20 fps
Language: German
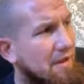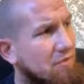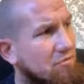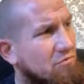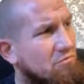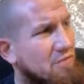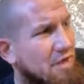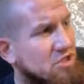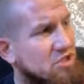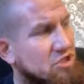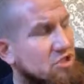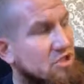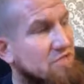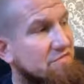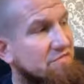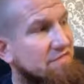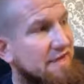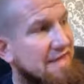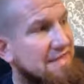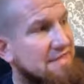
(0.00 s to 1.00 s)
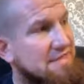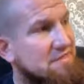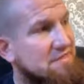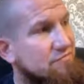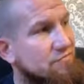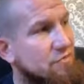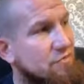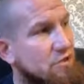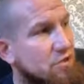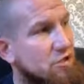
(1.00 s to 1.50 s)
Und manche, die
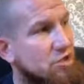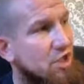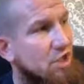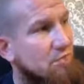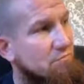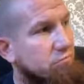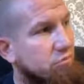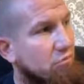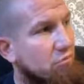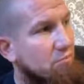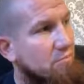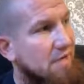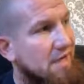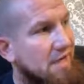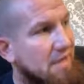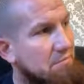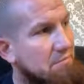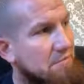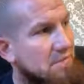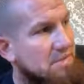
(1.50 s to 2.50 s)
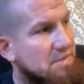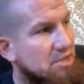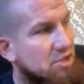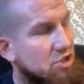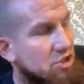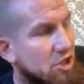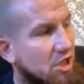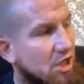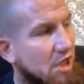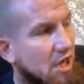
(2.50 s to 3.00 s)
fressen wirklich ein Problem in
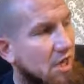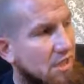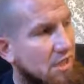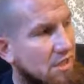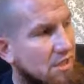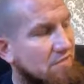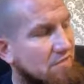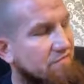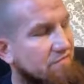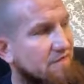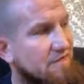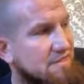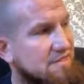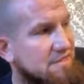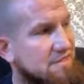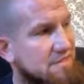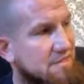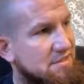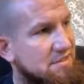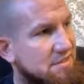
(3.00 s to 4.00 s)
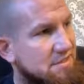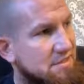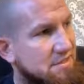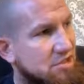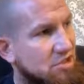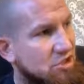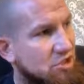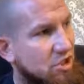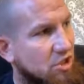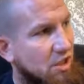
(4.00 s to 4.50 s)
sich rein, die fressen das in
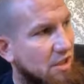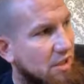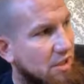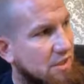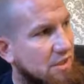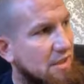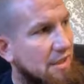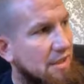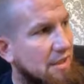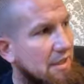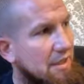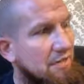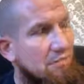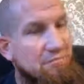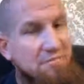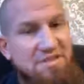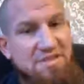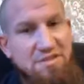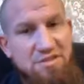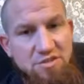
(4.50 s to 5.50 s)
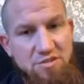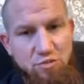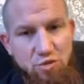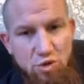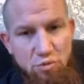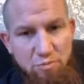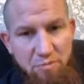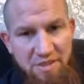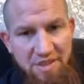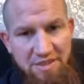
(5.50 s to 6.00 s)
sich rein, bis es zu
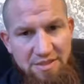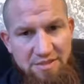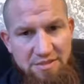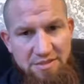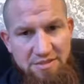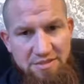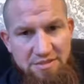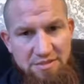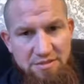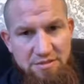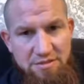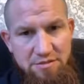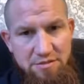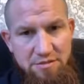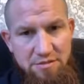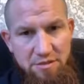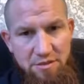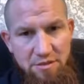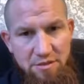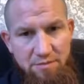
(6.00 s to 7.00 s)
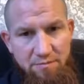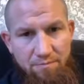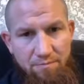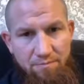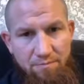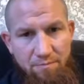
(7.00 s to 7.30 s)
spät ist. Ja?